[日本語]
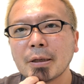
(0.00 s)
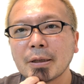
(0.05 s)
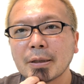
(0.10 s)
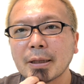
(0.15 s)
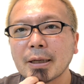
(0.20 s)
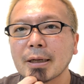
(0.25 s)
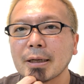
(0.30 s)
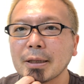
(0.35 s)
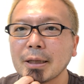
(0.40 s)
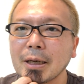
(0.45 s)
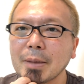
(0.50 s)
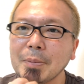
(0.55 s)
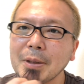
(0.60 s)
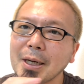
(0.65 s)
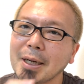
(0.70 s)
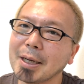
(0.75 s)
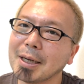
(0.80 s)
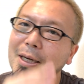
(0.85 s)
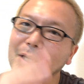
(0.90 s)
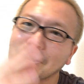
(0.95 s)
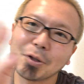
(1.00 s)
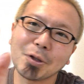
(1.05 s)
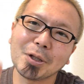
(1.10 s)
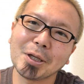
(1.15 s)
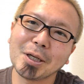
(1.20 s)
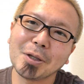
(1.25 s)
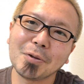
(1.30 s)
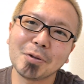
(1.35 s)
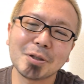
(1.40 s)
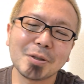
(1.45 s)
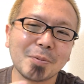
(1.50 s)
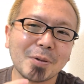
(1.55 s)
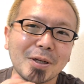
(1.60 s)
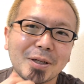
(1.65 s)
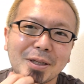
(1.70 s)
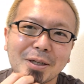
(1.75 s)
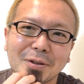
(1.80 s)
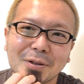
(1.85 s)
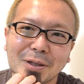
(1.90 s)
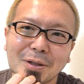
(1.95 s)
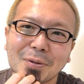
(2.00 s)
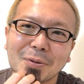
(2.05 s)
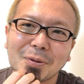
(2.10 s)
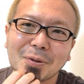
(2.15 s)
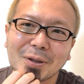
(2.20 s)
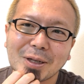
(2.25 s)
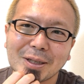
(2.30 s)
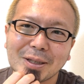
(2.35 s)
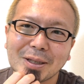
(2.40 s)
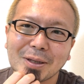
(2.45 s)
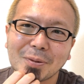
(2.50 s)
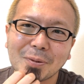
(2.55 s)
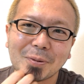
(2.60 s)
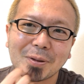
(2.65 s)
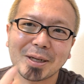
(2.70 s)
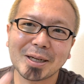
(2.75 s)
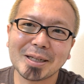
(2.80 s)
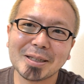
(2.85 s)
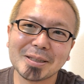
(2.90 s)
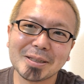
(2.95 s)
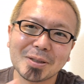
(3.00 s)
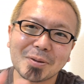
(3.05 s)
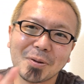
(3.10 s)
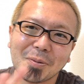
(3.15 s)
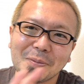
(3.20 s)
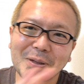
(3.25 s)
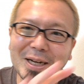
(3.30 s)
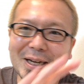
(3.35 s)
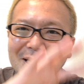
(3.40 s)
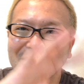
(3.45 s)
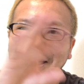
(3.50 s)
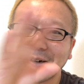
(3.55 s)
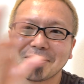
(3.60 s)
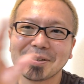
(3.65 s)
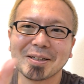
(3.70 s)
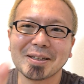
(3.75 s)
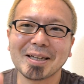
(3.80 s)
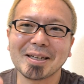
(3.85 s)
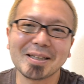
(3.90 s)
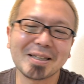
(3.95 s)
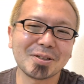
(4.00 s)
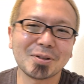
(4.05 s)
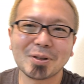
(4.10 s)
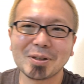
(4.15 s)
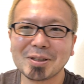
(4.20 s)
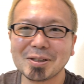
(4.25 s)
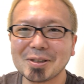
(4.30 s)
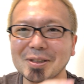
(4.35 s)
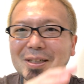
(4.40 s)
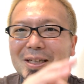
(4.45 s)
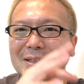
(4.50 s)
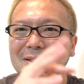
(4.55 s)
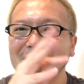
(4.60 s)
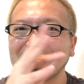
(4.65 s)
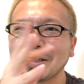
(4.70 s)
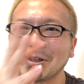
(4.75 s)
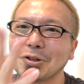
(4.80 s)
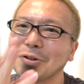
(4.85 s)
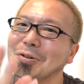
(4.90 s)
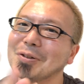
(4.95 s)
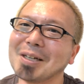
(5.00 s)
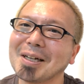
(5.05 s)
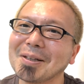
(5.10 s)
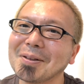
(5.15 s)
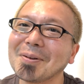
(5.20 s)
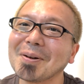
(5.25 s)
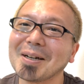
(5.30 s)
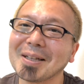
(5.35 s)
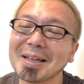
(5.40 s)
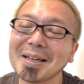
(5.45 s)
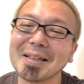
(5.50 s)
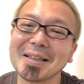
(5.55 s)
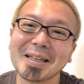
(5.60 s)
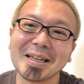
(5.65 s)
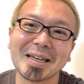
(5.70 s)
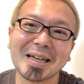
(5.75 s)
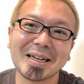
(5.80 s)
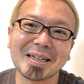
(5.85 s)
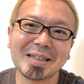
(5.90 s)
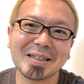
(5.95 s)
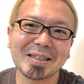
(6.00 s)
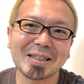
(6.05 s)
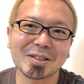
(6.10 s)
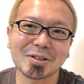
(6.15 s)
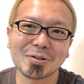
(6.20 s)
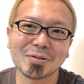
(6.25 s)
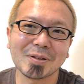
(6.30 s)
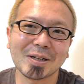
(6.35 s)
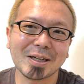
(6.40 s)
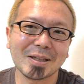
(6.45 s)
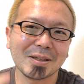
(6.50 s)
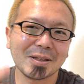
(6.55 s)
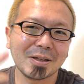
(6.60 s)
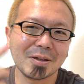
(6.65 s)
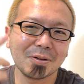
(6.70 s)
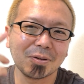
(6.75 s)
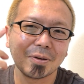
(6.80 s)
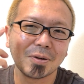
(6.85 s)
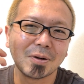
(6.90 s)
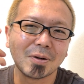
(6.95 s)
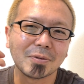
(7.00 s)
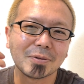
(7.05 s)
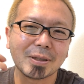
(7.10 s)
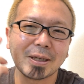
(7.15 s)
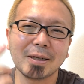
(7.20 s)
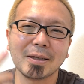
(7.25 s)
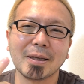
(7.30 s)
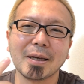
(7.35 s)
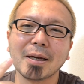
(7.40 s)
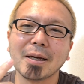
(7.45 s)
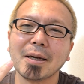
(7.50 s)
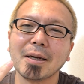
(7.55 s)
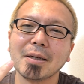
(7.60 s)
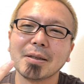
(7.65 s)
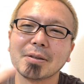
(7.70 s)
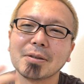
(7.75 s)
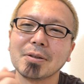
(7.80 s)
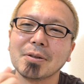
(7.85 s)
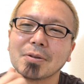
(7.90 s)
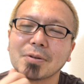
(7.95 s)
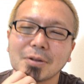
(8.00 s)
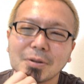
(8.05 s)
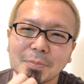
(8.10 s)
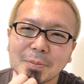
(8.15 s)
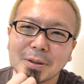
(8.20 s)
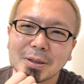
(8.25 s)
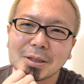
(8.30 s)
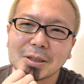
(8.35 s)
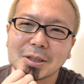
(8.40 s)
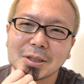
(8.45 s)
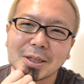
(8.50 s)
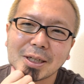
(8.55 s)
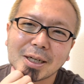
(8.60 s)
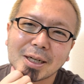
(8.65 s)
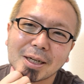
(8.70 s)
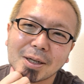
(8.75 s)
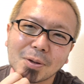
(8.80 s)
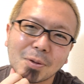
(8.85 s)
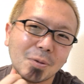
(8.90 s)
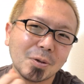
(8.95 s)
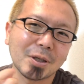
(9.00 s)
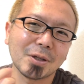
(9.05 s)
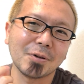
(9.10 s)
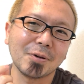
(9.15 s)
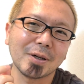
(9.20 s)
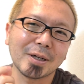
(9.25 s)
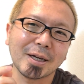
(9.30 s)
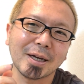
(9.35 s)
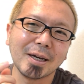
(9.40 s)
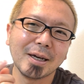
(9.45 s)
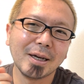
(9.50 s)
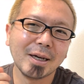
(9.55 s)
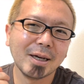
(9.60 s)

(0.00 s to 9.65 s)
なんかね未来描くとねどうしてもやりたくなることがあってこんな感じこう未来描くじゃないでそれ実現した瞬間とかねでやりきった瞬間っていうのを2人で強くイメージしながらこう聞くわけ